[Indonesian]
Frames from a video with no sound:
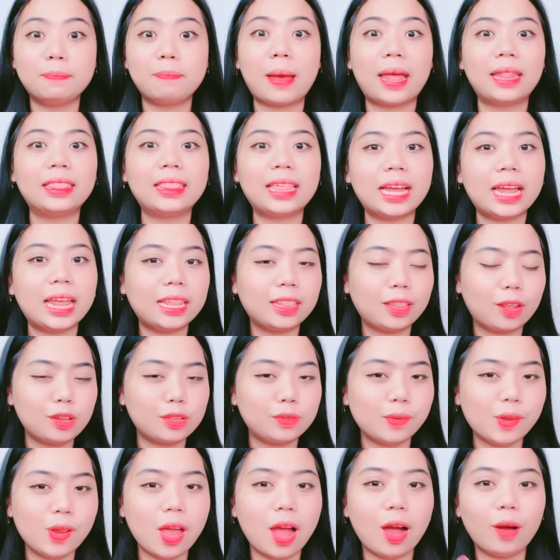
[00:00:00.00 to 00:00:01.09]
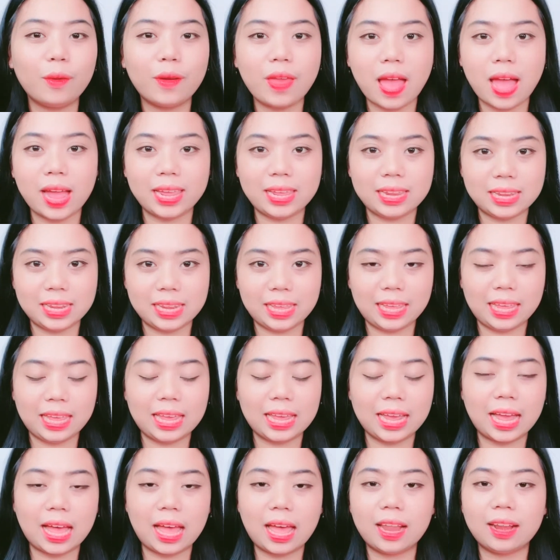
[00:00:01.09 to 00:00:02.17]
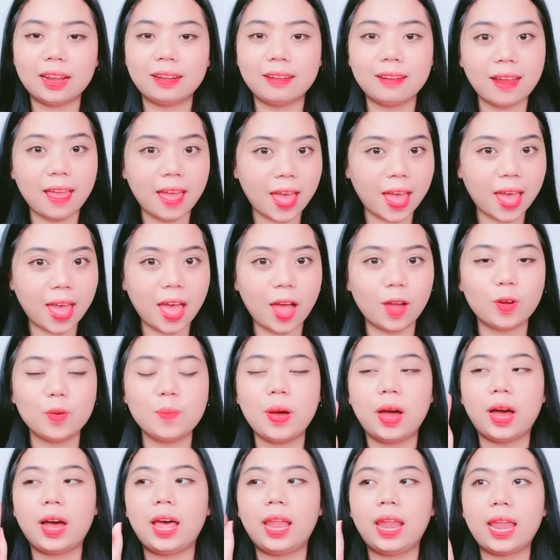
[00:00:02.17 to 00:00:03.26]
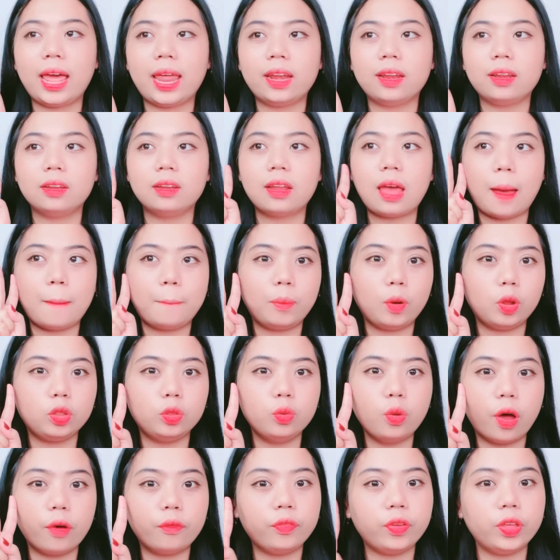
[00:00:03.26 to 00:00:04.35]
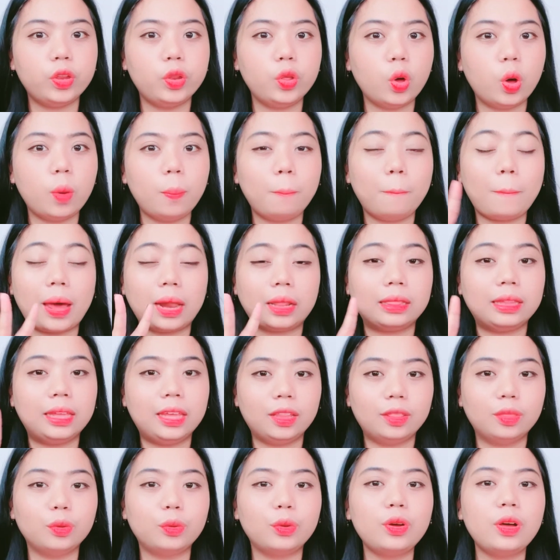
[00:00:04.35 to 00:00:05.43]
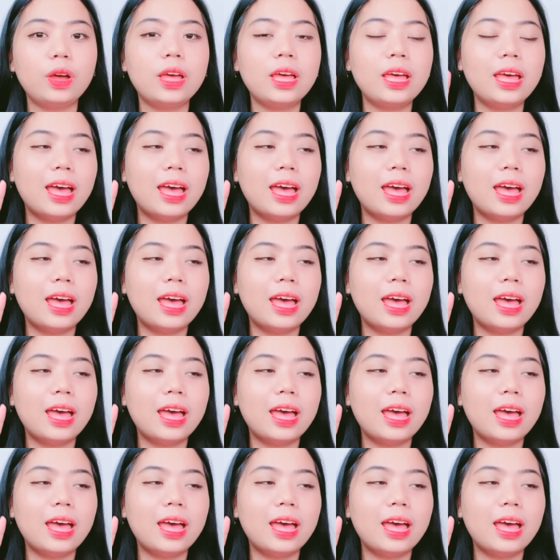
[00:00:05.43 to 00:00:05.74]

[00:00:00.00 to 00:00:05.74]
pantengin terus video aku yang ini Karena aku bakalan upload dua video part gitu